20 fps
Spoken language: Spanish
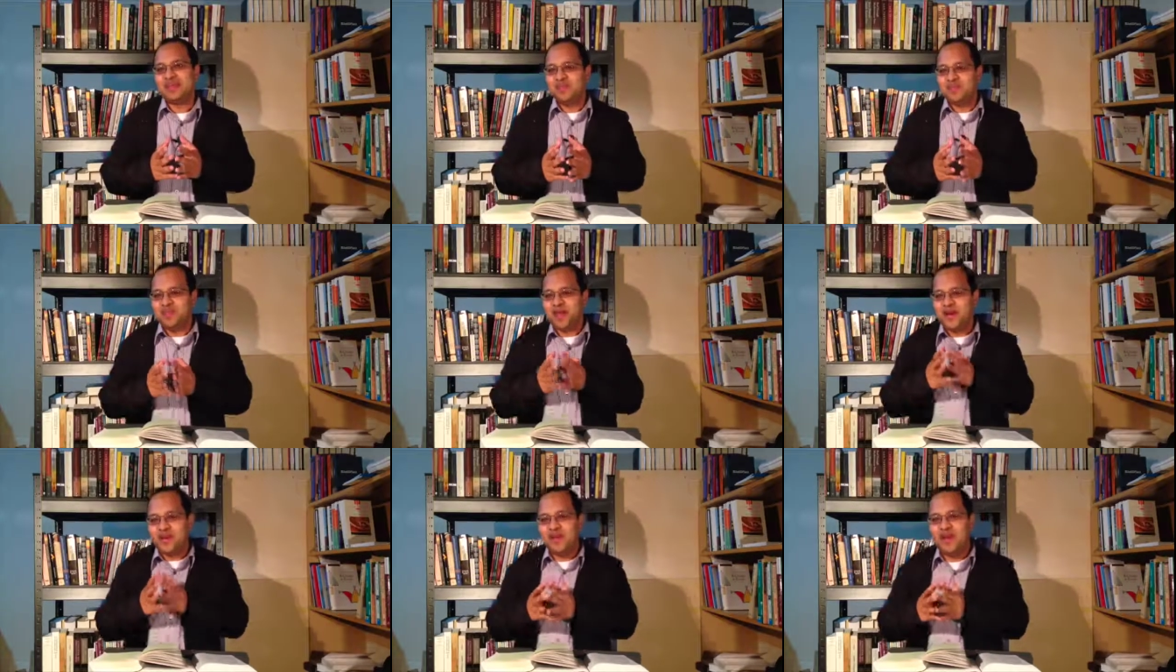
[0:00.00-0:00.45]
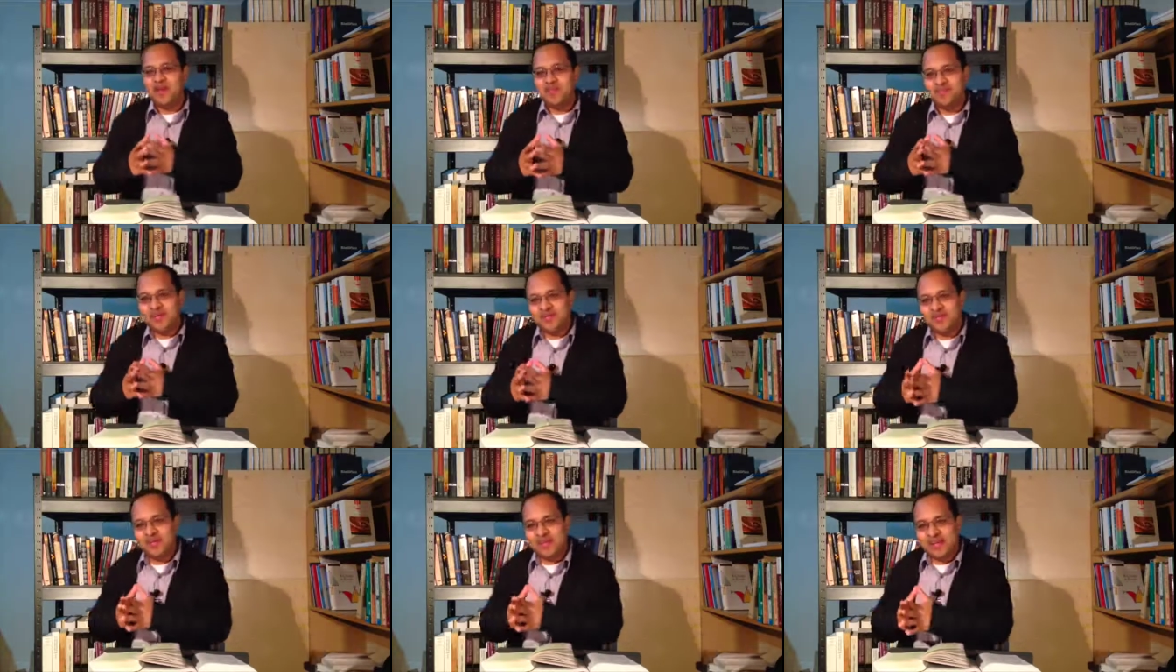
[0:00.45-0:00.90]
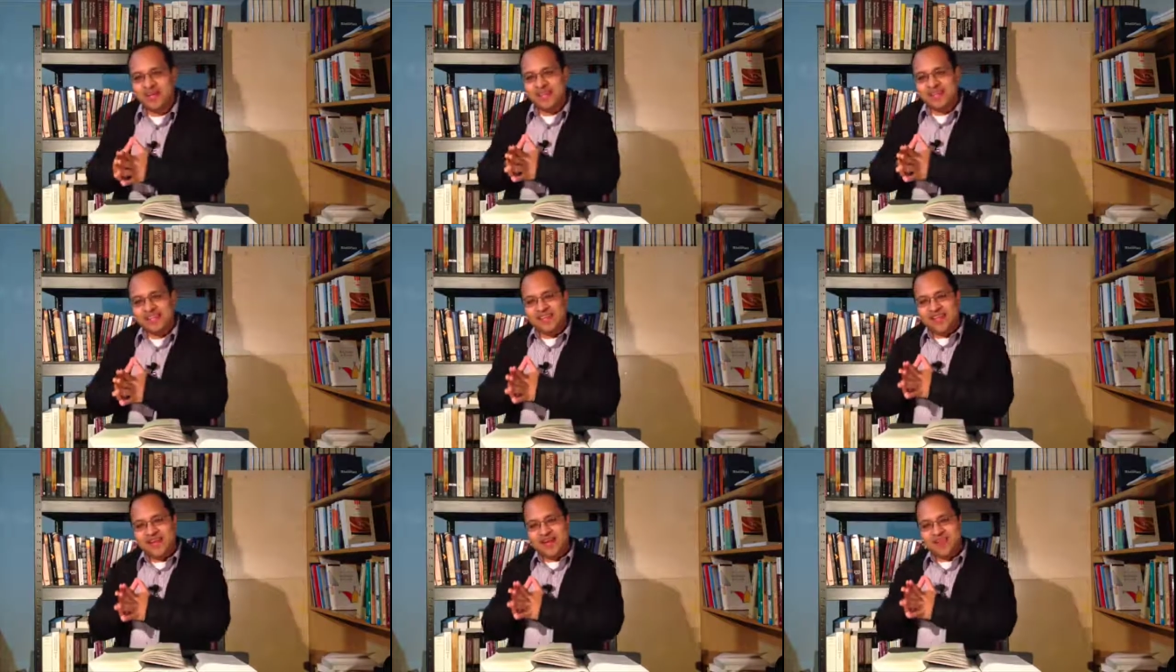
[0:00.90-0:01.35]
Pero la persona que
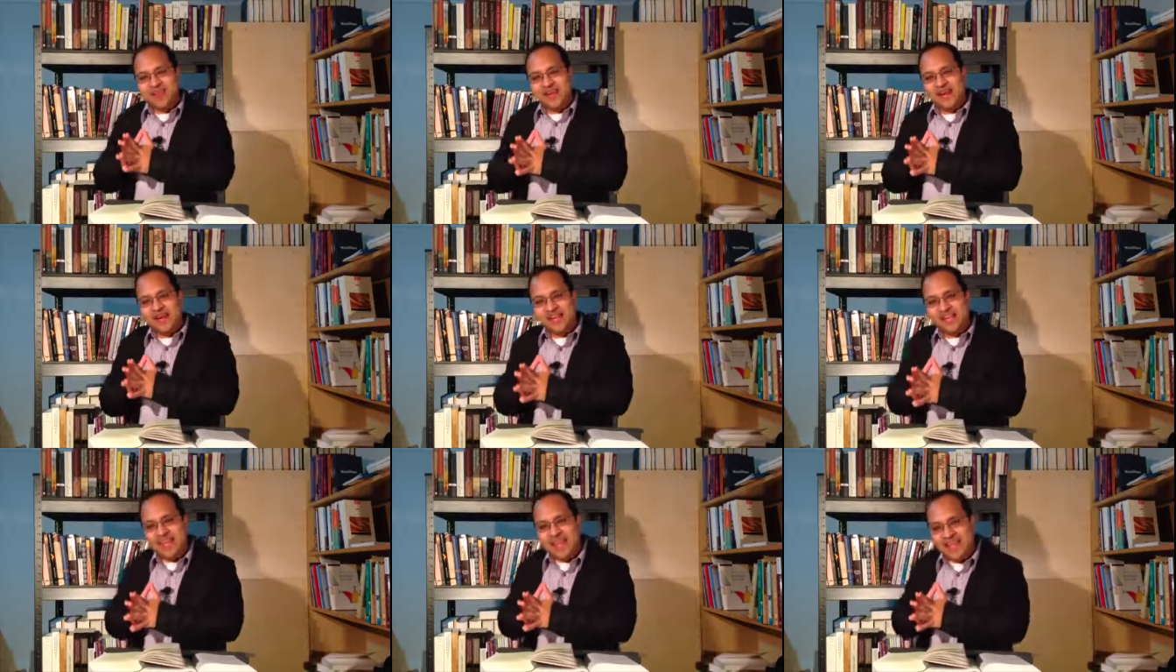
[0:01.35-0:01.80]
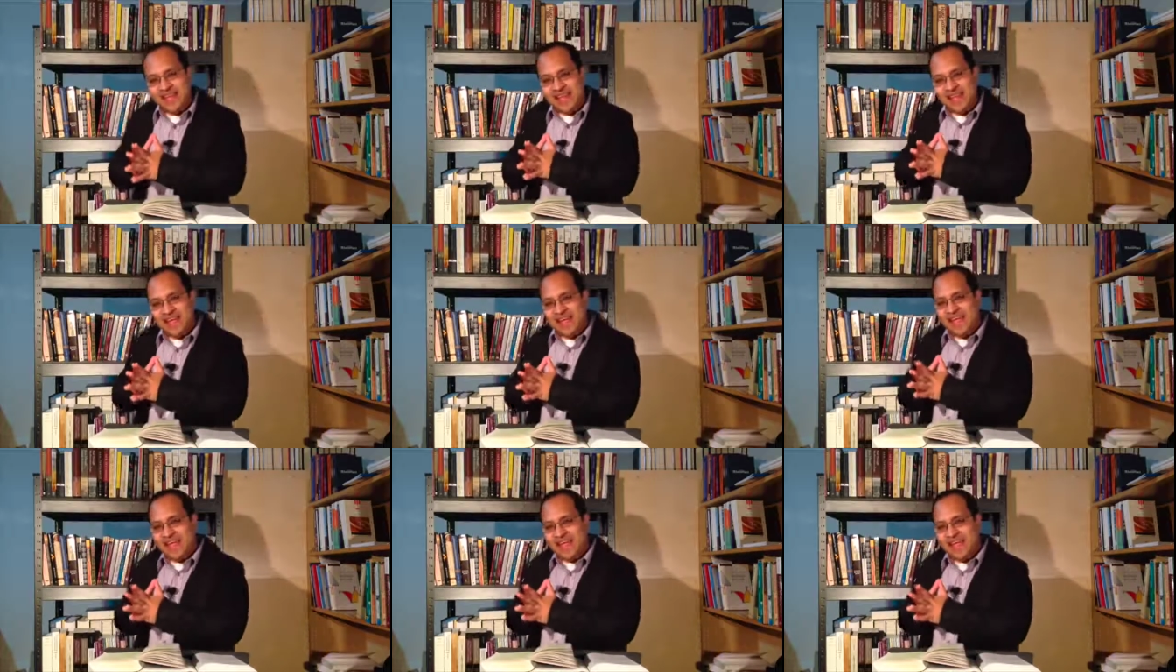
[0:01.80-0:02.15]
estaba a la par de